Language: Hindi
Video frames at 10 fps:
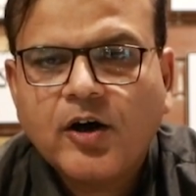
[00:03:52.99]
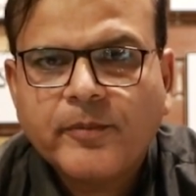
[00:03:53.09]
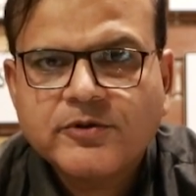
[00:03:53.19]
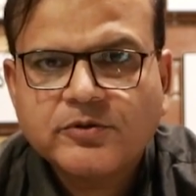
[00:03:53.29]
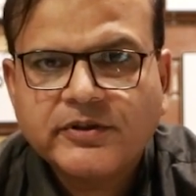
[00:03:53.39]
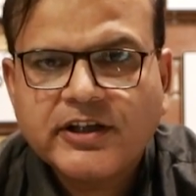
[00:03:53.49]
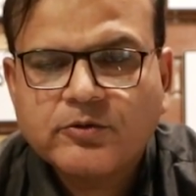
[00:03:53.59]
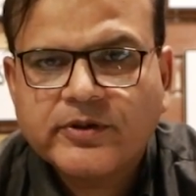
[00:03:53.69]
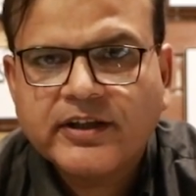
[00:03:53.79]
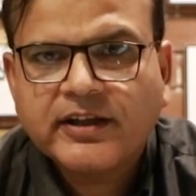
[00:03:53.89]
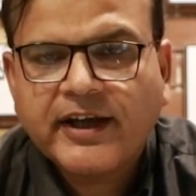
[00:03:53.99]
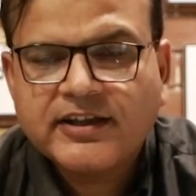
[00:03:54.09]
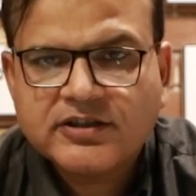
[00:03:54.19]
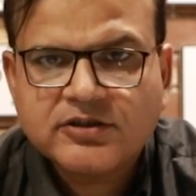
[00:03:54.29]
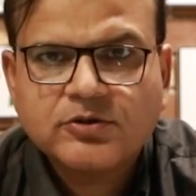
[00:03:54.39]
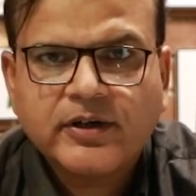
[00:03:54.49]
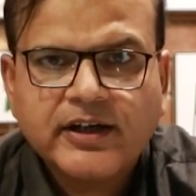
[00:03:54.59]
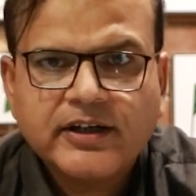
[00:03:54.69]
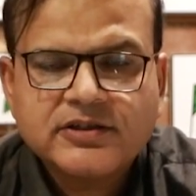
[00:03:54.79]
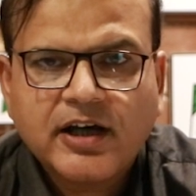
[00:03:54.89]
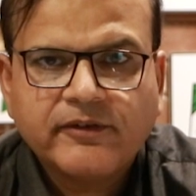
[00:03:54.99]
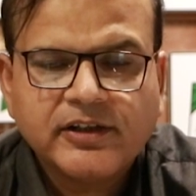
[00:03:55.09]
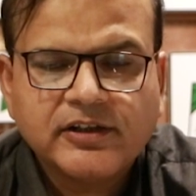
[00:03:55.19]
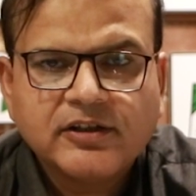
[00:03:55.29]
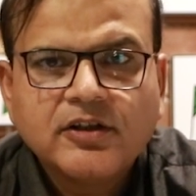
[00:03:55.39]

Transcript: अपॉर्चुनिटी है क्योंकि राइस जो है चावल